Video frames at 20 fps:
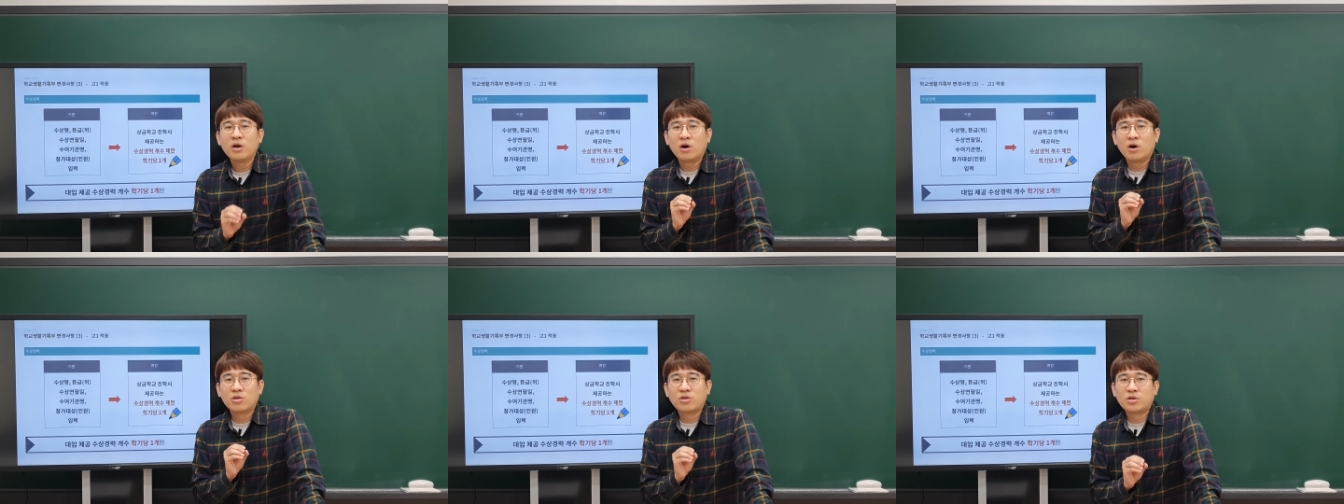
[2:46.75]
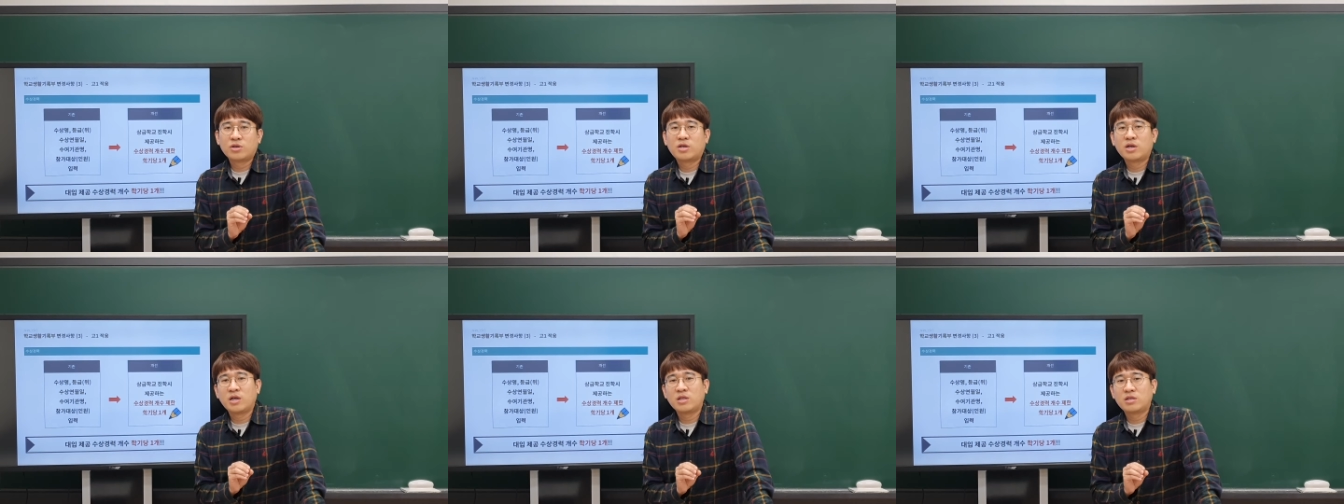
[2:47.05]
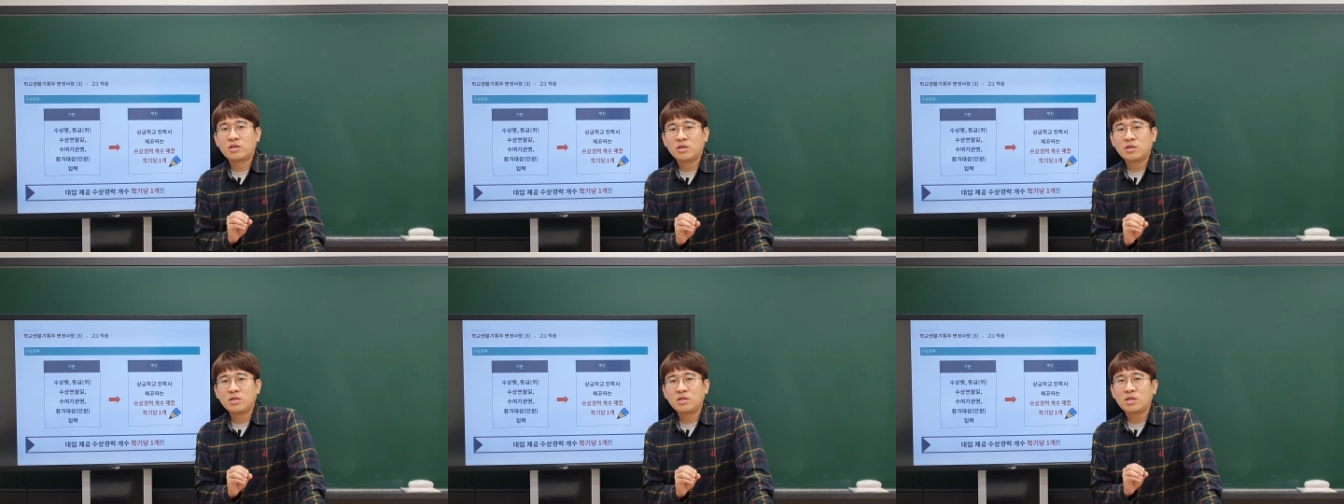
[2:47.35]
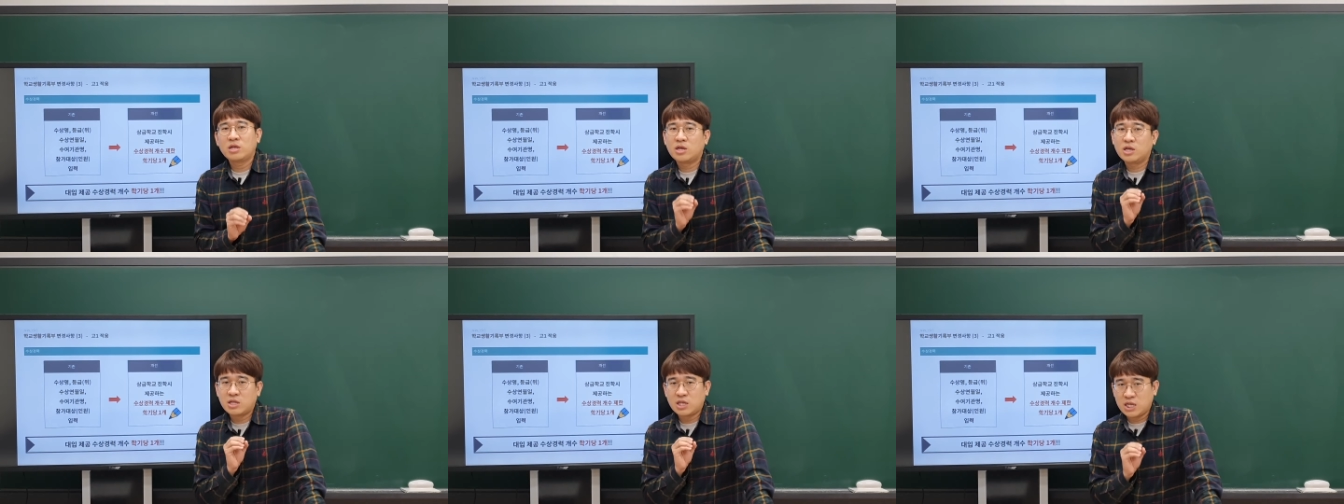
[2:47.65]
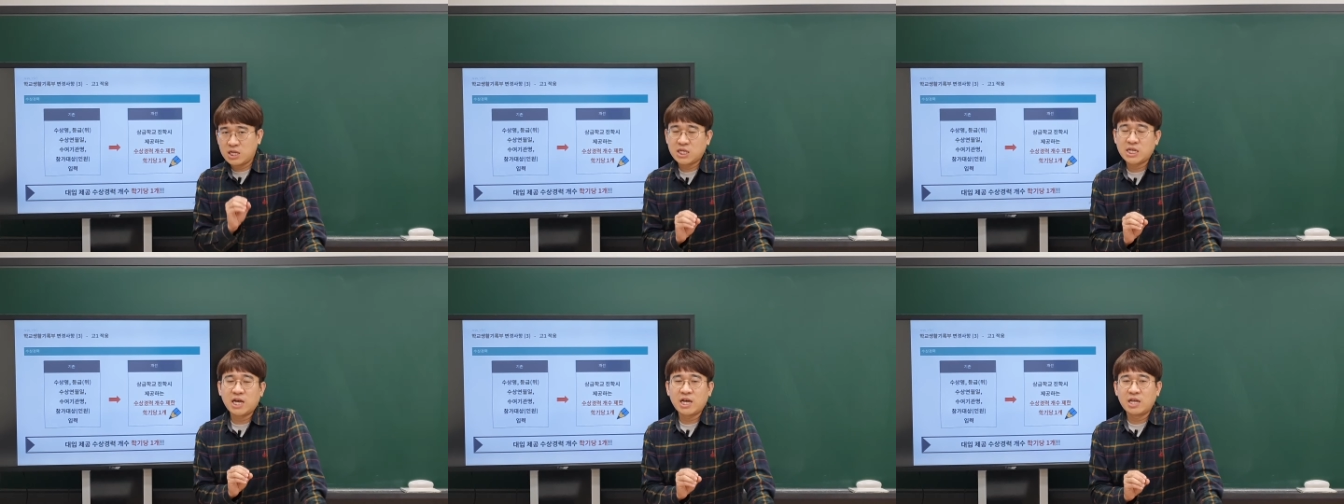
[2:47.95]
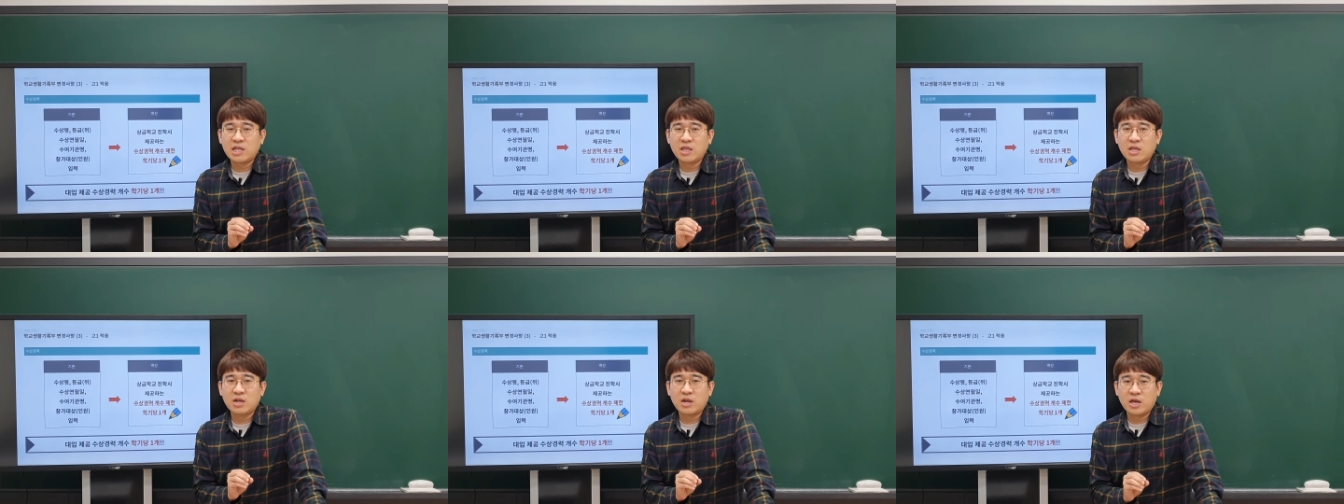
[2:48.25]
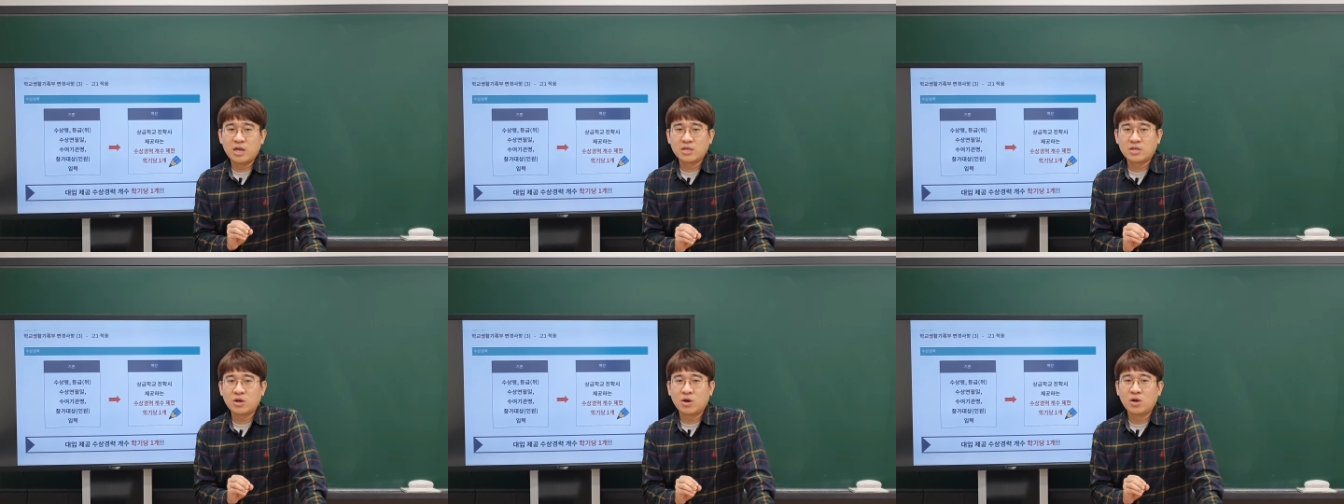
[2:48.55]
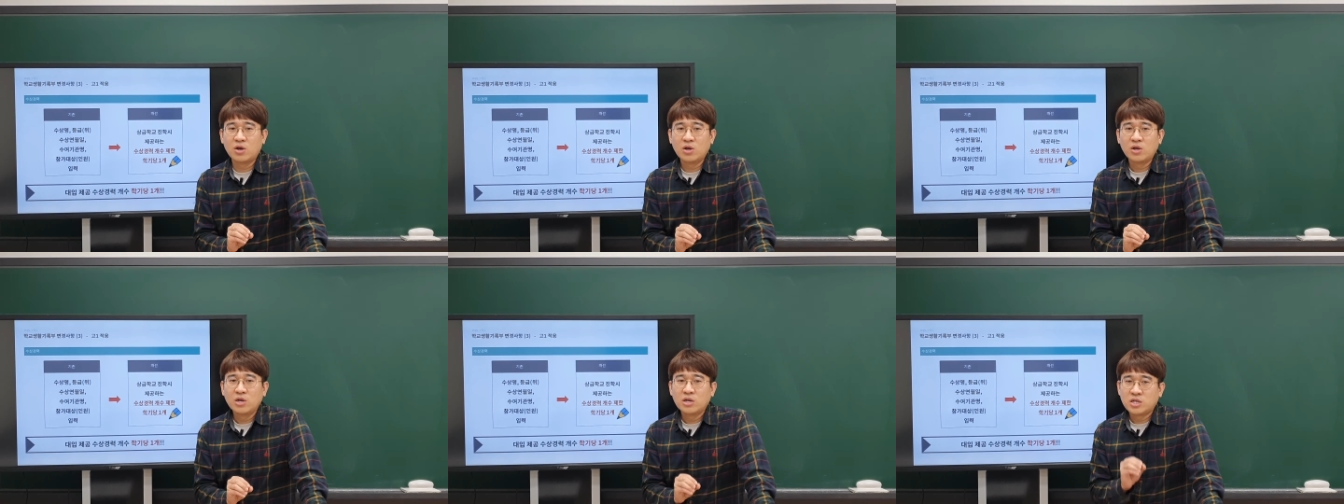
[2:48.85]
어떻게든 디자인을 해서